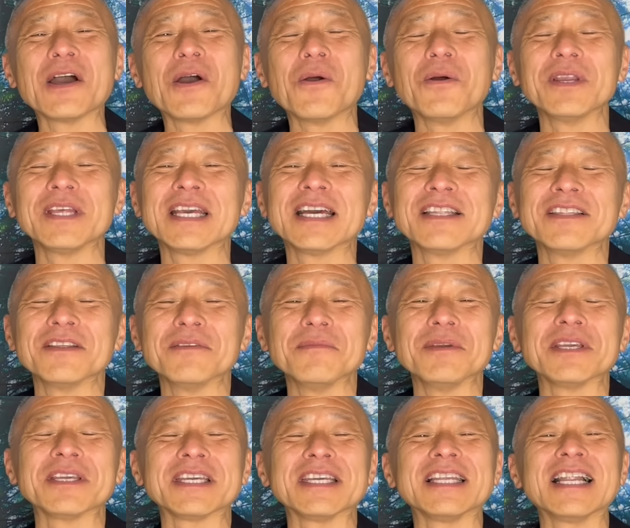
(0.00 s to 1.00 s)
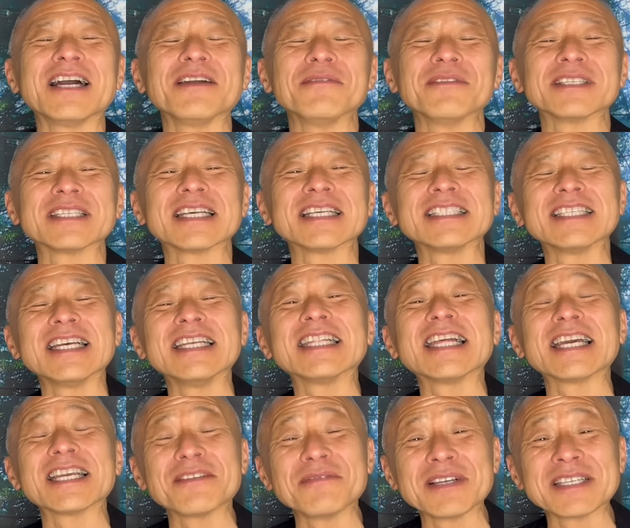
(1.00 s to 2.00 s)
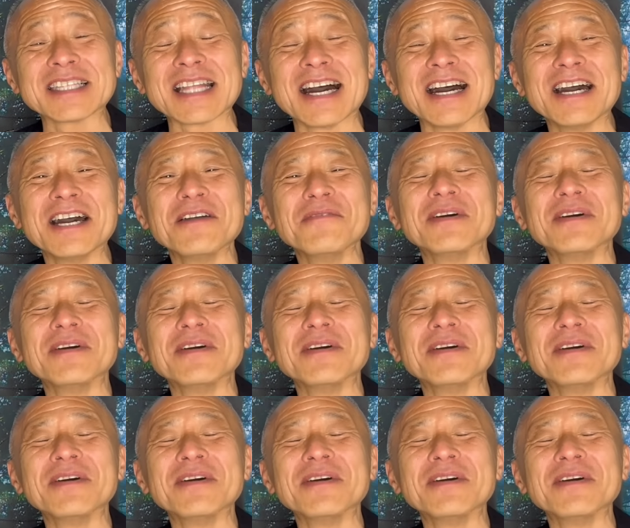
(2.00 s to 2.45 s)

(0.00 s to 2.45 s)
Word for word: ホリー&みゆきライブをさせていただきました。